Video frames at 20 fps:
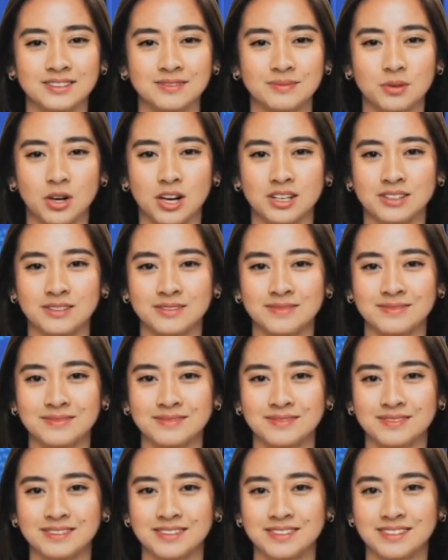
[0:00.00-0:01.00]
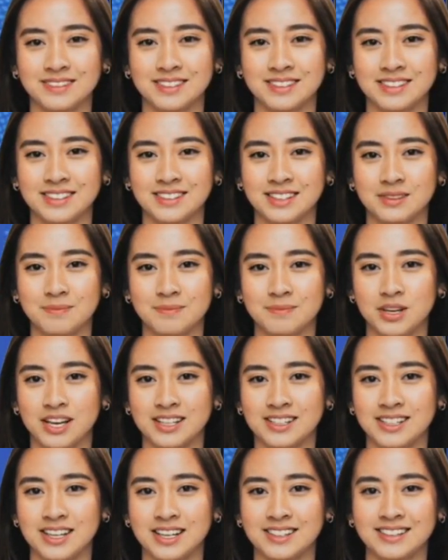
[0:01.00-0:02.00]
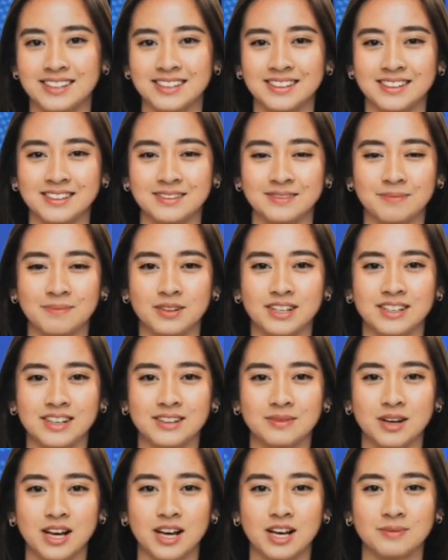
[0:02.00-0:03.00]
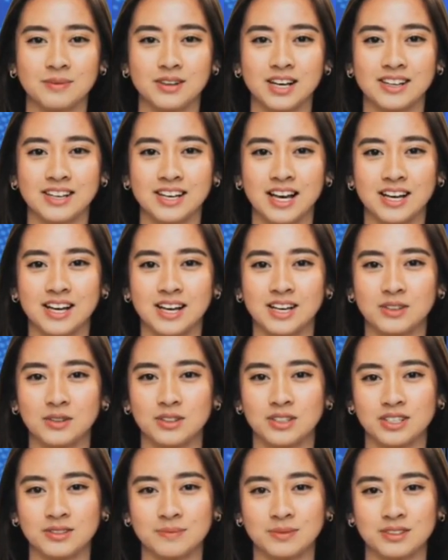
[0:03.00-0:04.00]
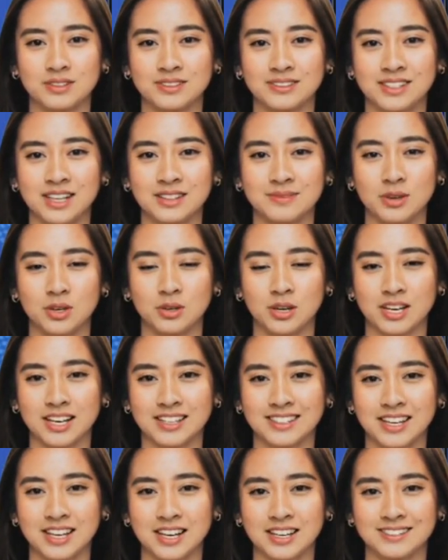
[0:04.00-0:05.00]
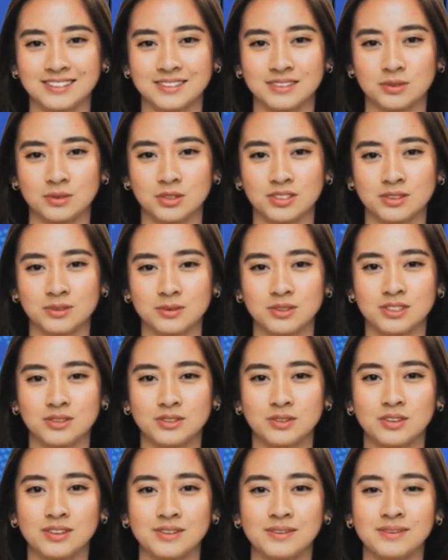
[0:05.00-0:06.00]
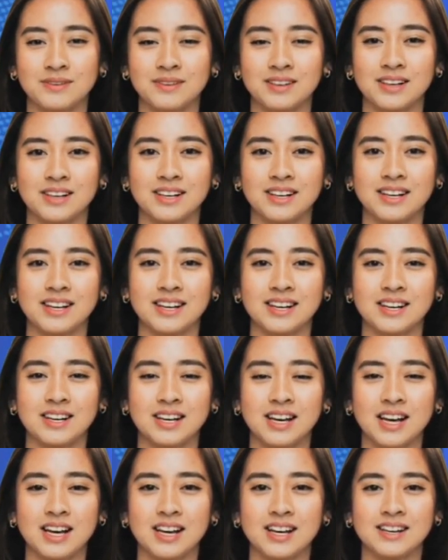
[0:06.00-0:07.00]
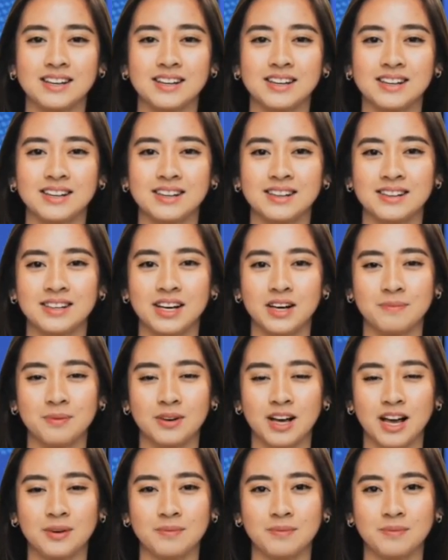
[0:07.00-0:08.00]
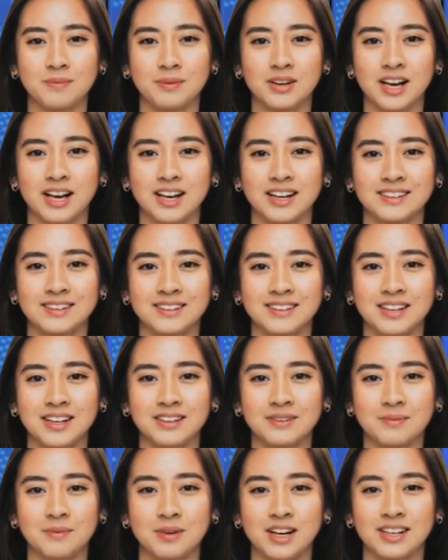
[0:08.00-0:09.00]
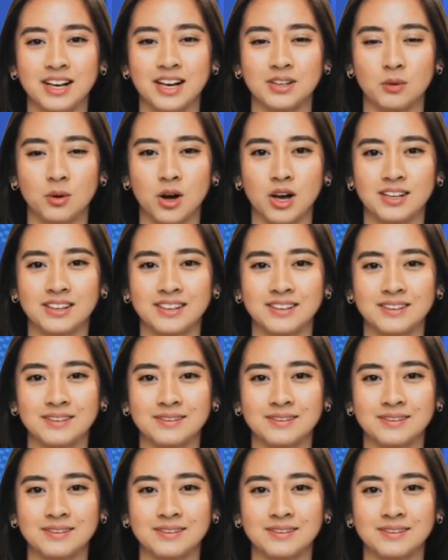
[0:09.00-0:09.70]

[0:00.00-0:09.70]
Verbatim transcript: semua. Kembali lagi bersama kami di channel Gusmus Nabawa Datala Sordut Sewutu. Kali ini kami akan memberikan sedikit pengetahuan